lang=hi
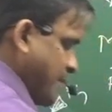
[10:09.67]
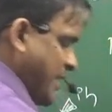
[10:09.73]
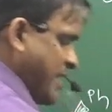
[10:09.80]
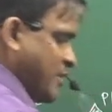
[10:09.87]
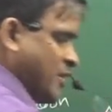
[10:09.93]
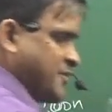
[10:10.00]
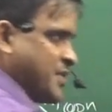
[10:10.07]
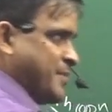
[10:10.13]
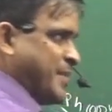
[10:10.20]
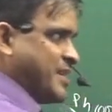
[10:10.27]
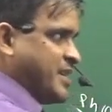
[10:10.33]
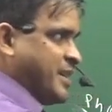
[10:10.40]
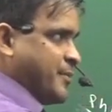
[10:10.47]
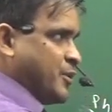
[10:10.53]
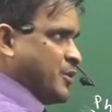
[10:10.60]
प्लेन ऑफ
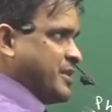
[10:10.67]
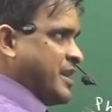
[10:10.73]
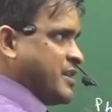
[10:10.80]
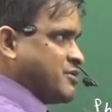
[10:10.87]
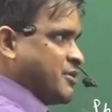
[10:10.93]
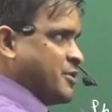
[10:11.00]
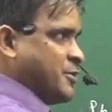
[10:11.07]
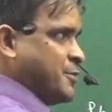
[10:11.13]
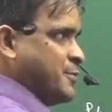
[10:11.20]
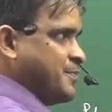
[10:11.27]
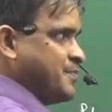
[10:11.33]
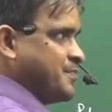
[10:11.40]
सिमेट्री है बोलो यस और नो